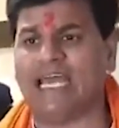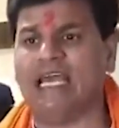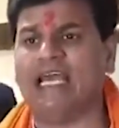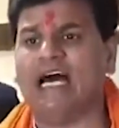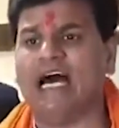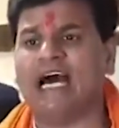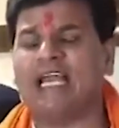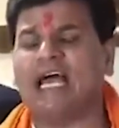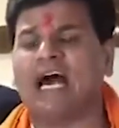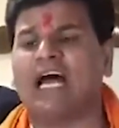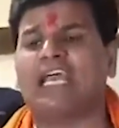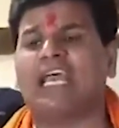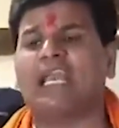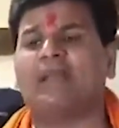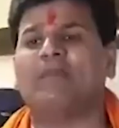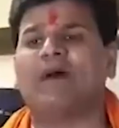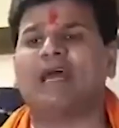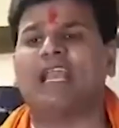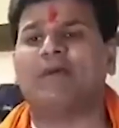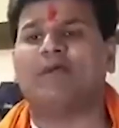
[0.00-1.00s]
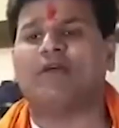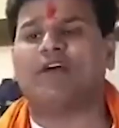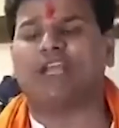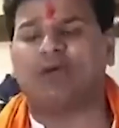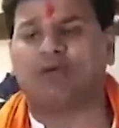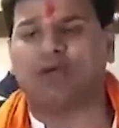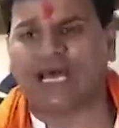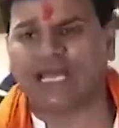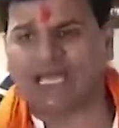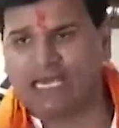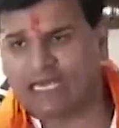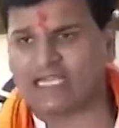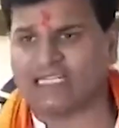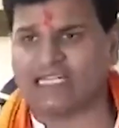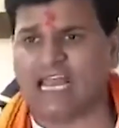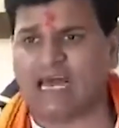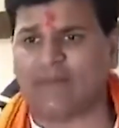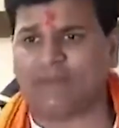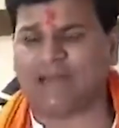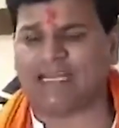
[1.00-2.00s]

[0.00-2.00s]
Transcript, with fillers: की पूरी जानकारी भी मांगी गई है